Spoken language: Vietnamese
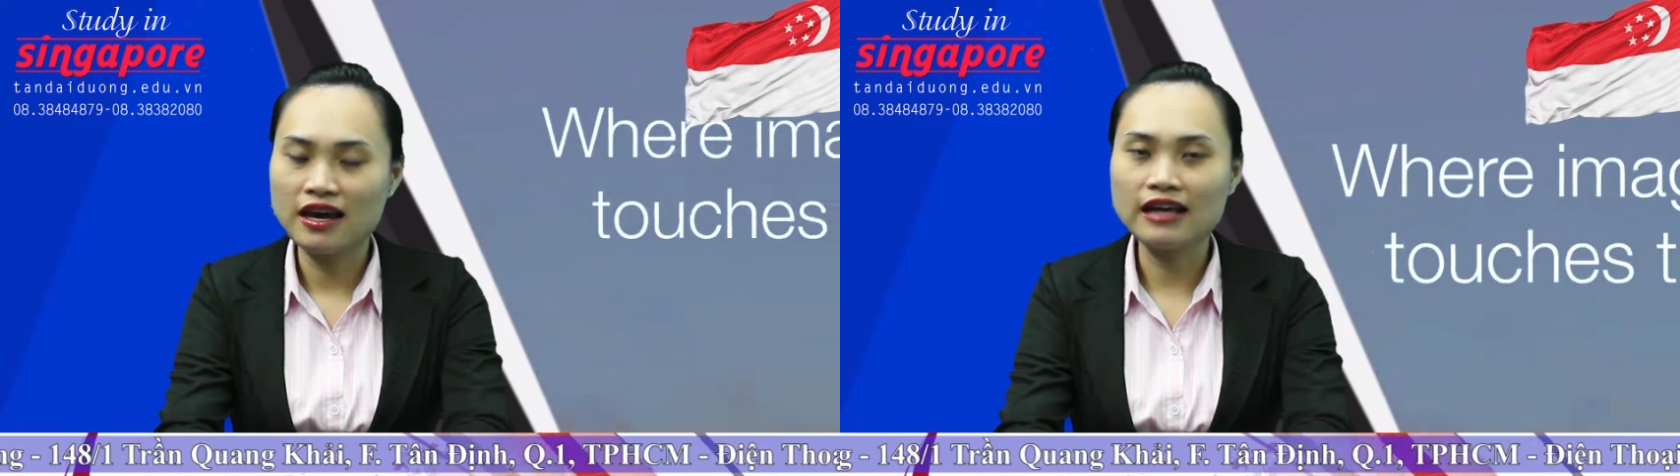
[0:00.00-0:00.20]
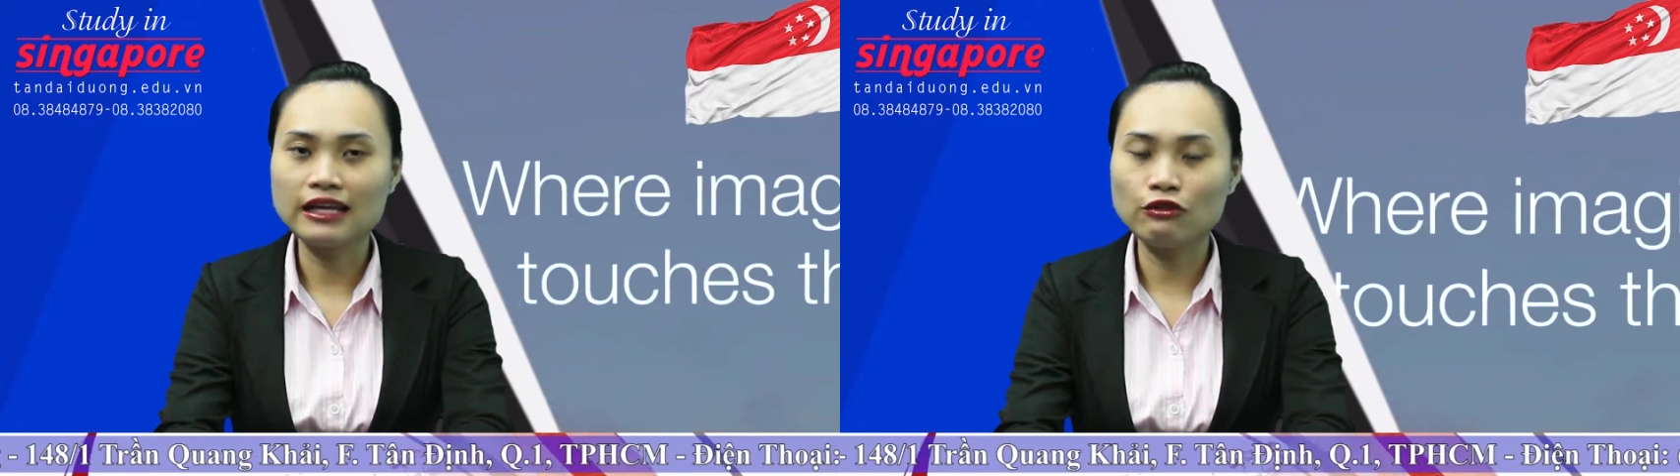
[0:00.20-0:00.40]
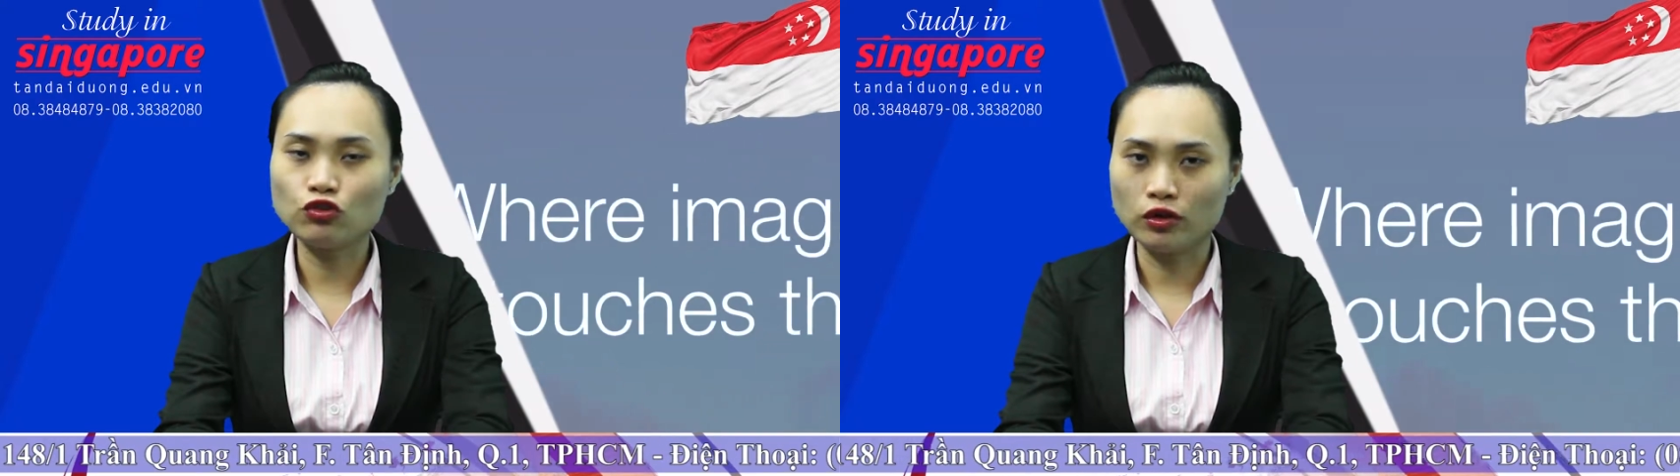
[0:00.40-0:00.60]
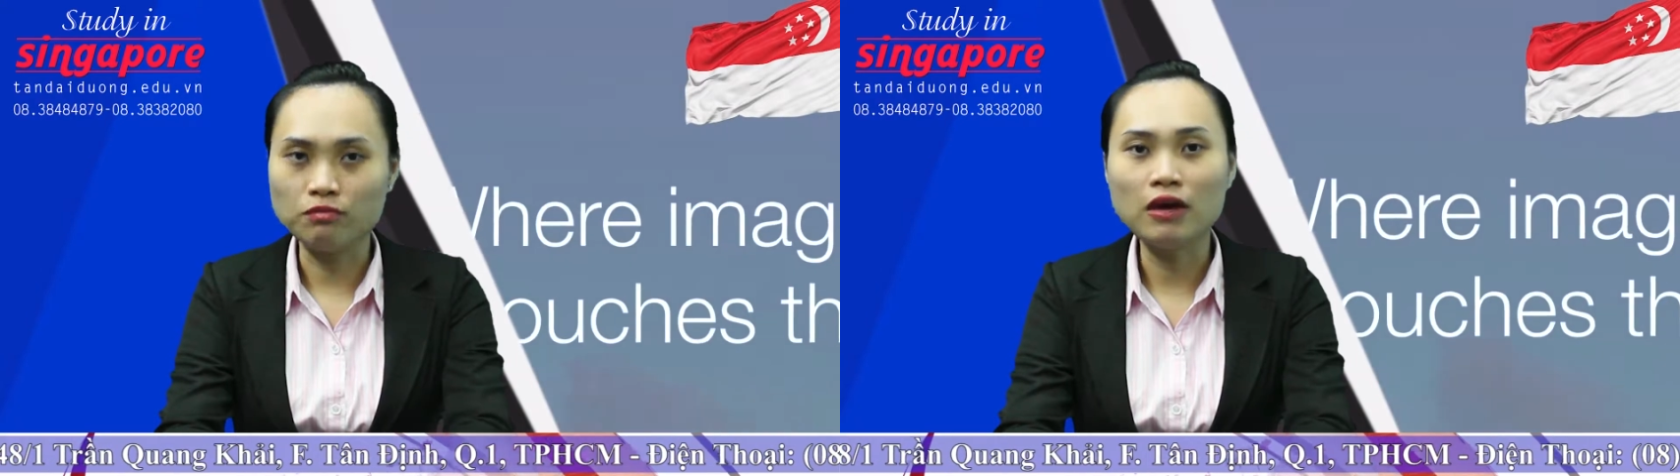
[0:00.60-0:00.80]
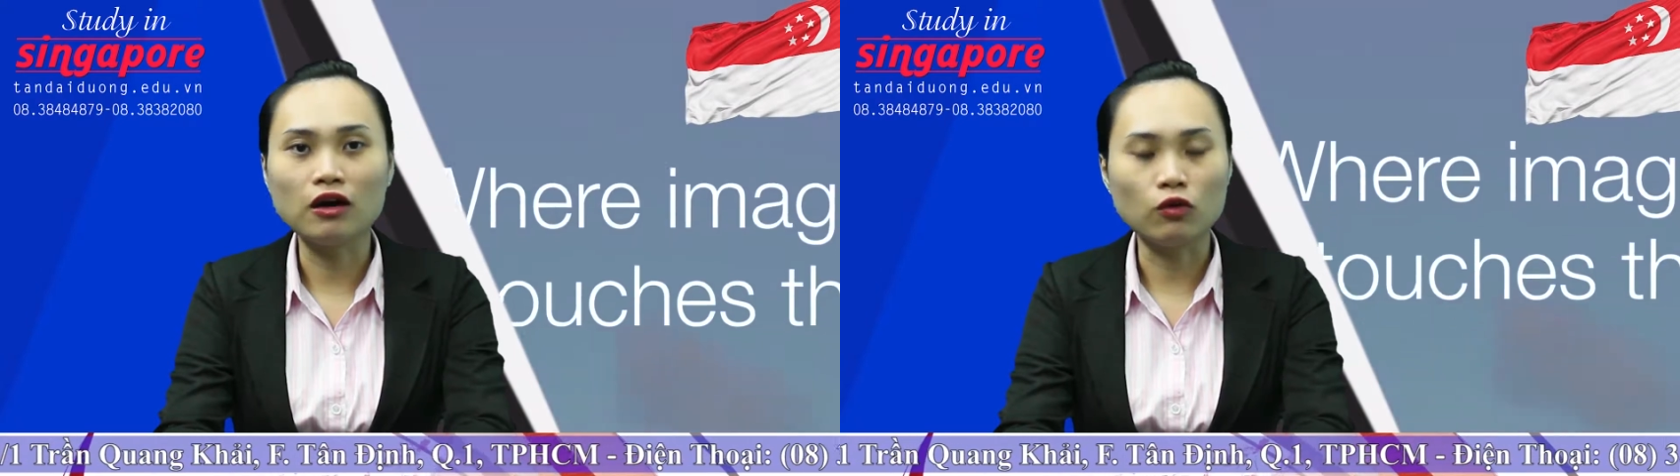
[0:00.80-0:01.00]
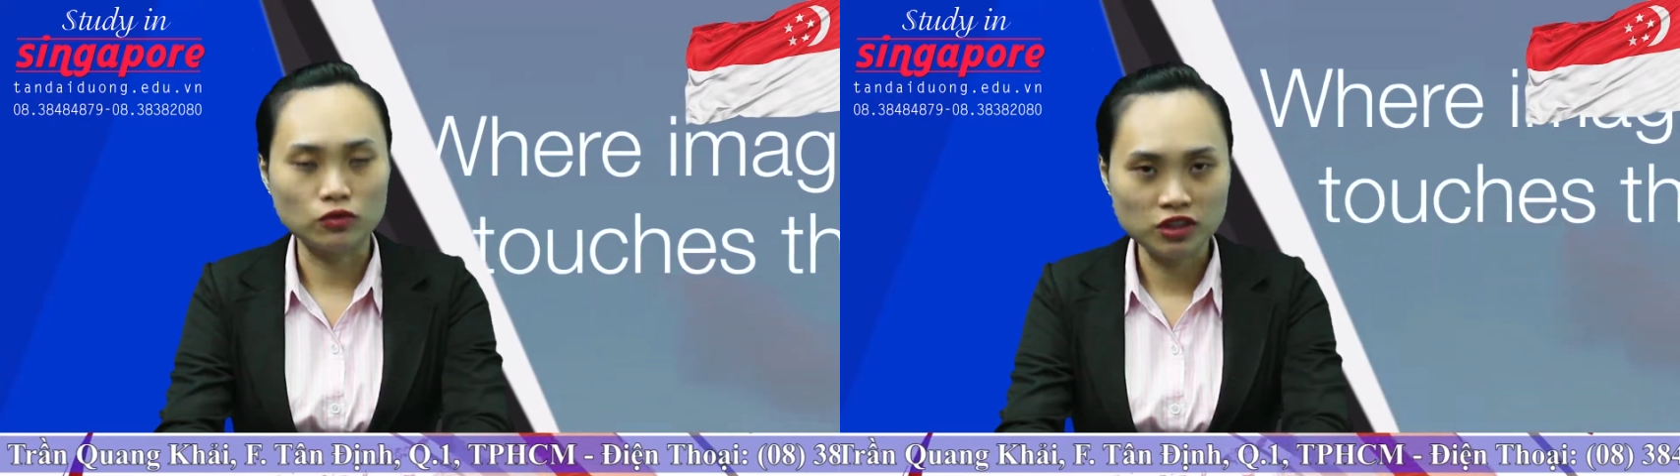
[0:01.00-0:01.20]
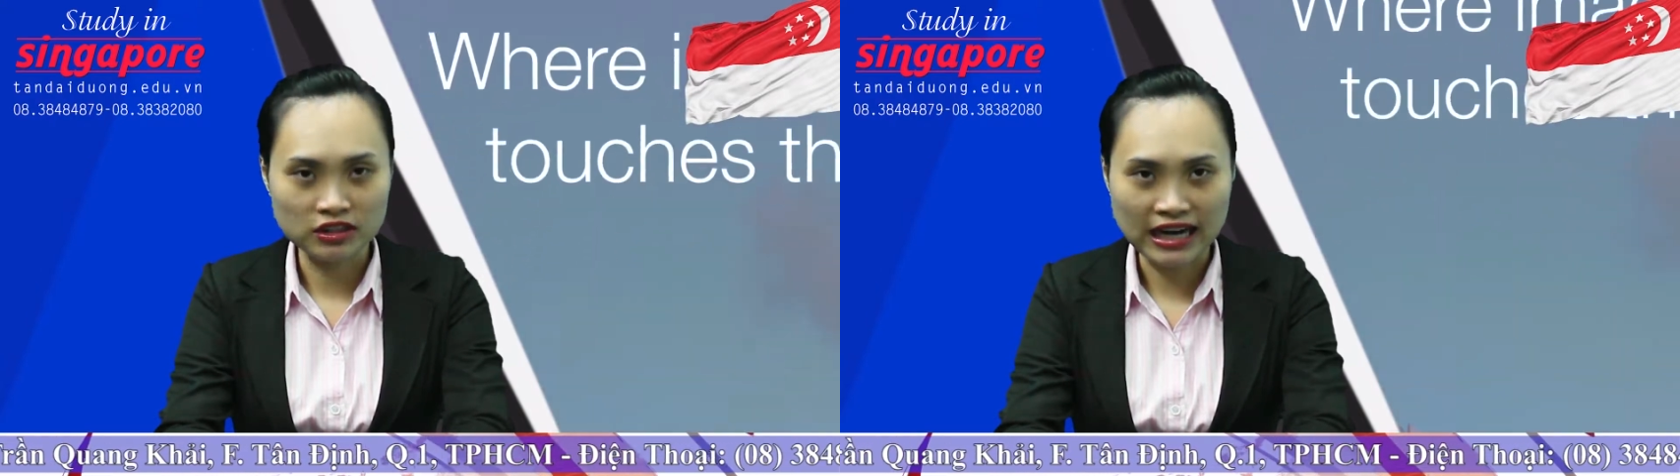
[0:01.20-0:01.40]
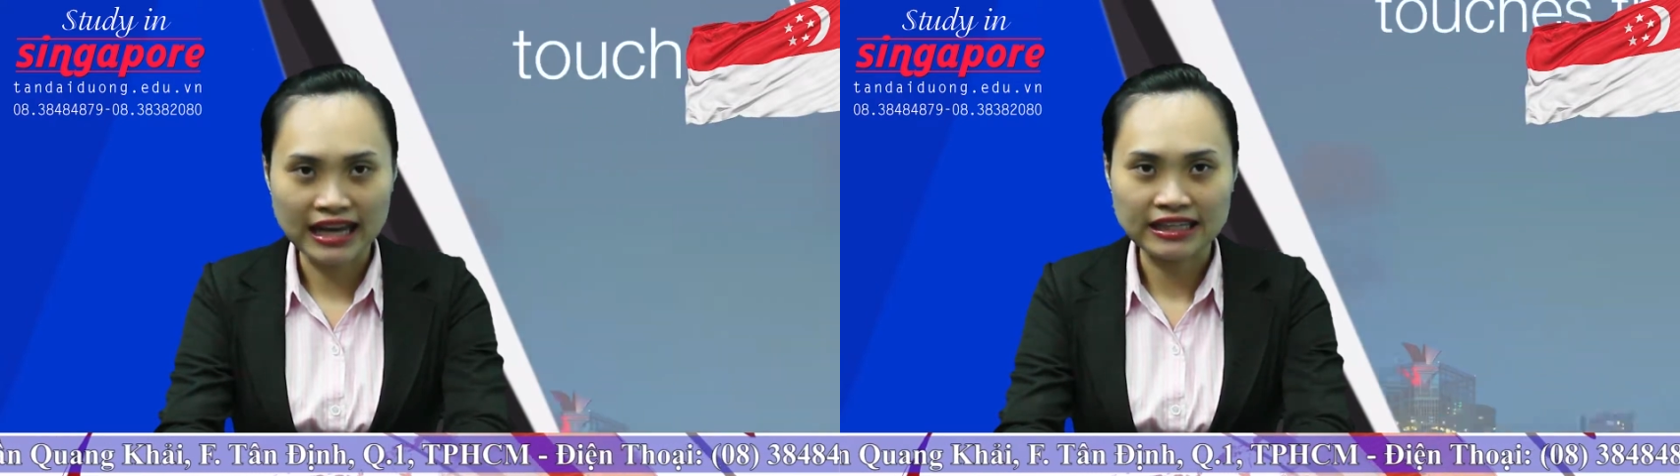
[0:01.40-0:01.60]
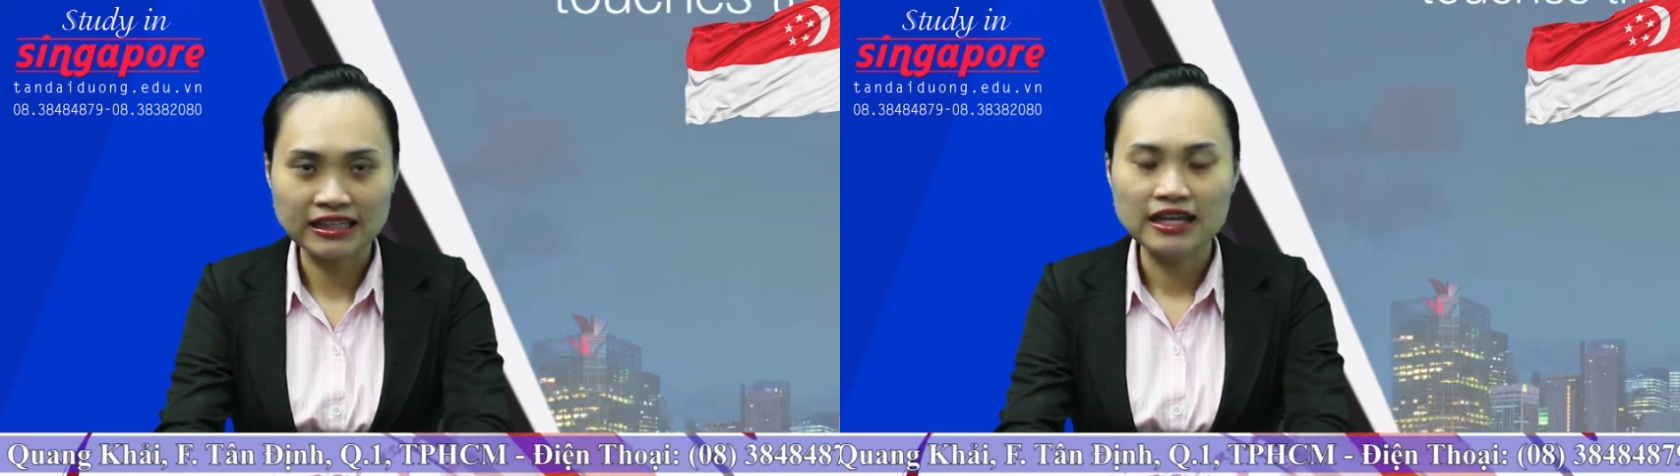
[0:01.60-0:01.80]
kế theo chuẩn mực của trường này.